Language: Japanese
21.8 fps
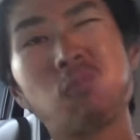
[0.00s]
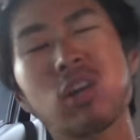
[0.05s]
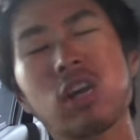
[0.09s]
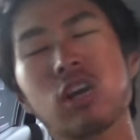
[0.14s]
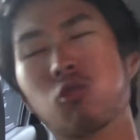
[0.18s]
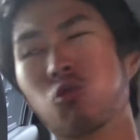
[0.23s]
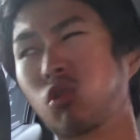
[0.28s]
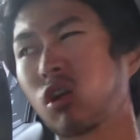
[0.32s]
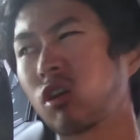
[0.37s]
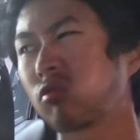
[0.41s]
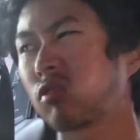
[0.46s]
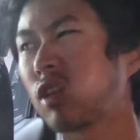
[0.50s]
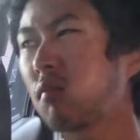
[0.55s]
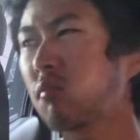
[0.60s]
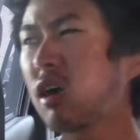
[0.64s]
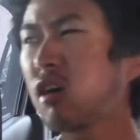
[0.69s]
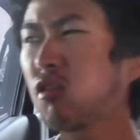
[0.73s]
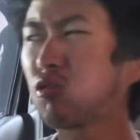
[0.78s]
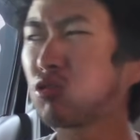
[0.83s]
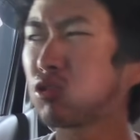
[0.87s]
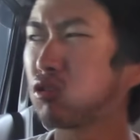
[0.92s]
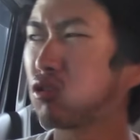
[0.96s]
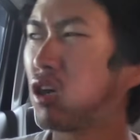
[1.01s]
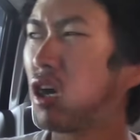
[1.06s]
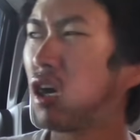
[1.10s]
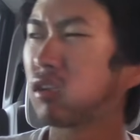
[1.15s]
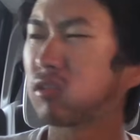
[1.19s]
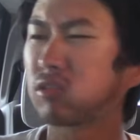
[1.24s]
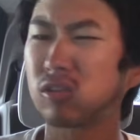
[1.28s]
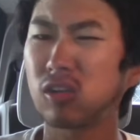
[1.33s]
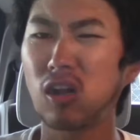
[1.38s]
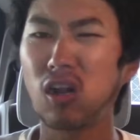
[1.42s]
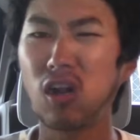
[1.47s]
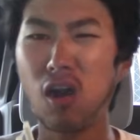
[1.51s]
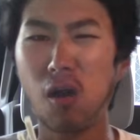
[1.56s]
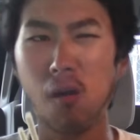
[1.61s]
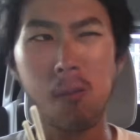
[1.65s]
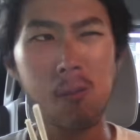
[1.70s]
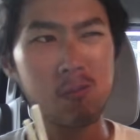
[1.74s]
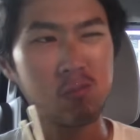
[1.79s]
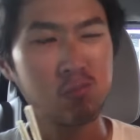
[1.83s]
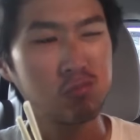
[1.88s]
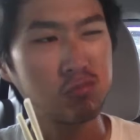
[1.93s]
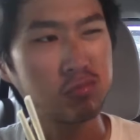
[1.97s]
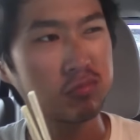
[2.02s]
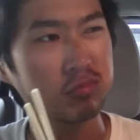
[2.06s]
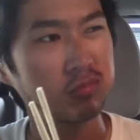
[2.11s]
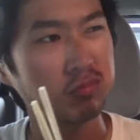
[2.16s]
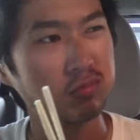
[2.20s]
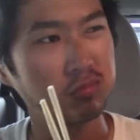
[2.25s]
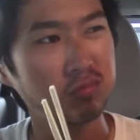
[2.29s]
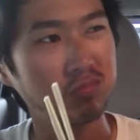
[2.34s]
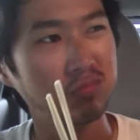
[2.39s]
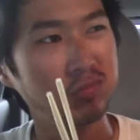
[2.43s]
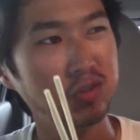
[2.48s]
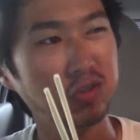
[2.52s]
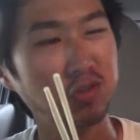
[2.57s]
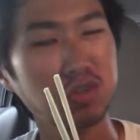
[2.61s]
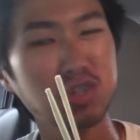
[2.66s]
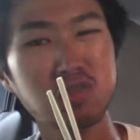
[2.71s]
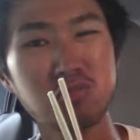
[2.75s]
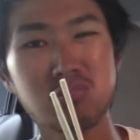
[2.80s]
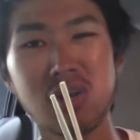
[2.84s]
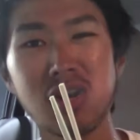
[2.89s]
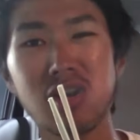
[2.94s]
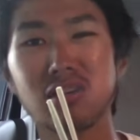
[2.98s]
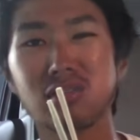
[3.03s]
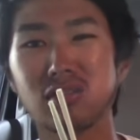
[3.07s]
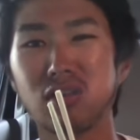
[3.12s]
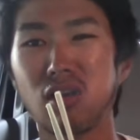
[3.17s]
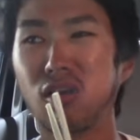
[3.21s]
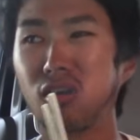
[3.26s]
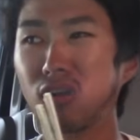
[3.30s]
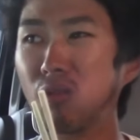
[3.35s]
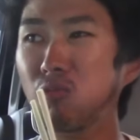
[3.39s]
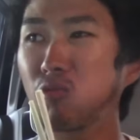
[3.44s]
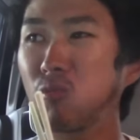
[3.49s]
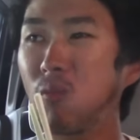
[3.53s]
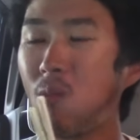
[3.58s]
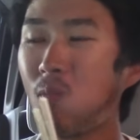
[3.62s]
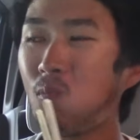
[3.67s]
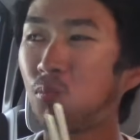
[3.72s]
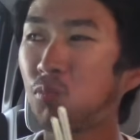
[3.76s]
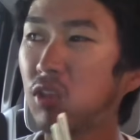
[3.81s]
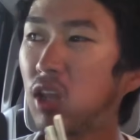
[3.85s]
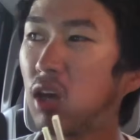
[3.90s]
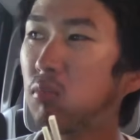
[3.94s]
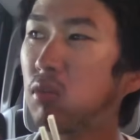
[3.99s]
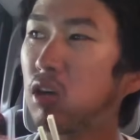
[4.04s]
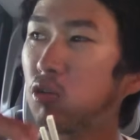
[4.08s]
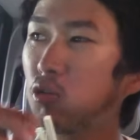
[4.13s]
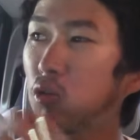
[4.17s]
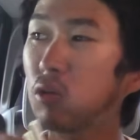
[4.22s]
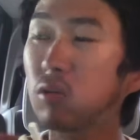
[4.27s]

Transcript: あ、これ卵とかあったら、よりうまかった多分。卵、